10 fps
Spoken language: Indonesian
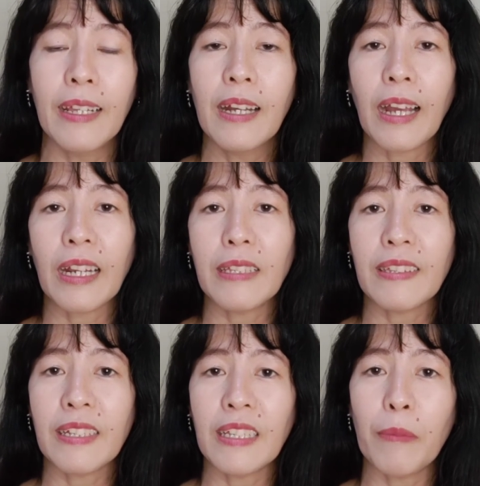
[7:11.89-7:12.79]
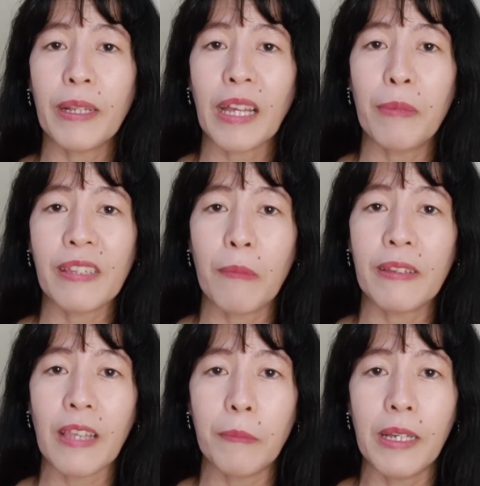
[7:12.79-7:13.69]
Karena seringnya mereka
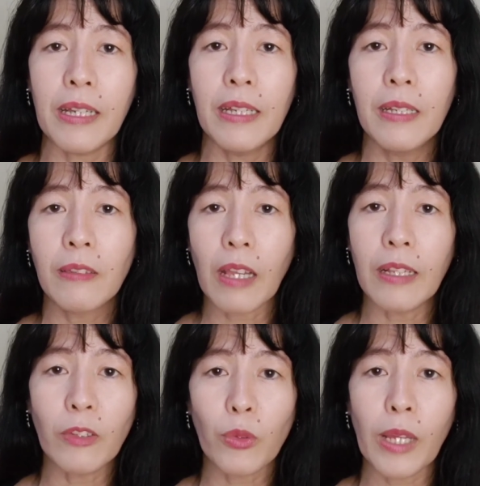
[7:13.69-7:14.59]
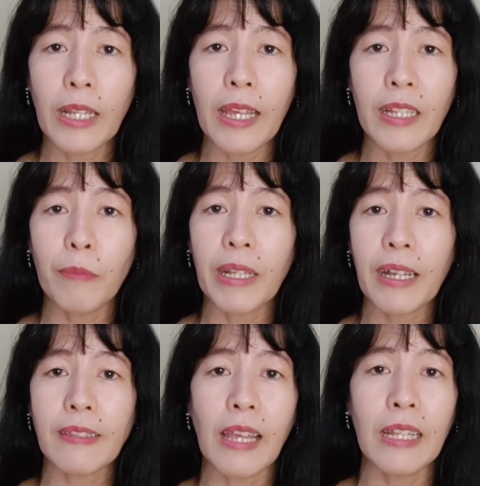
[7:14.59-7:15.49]
bersama-sama, saling curhat, akhirnya
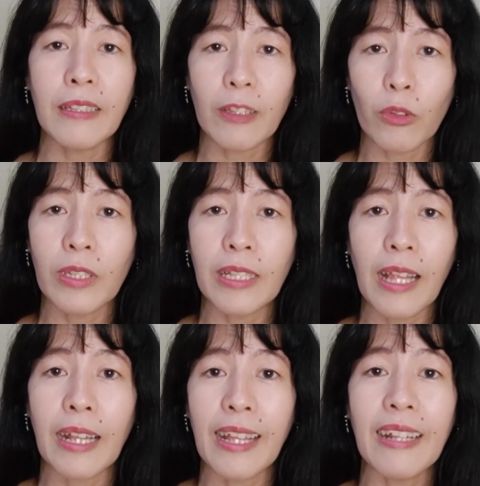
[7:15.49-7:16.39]
mereka saling jatuh cinta dan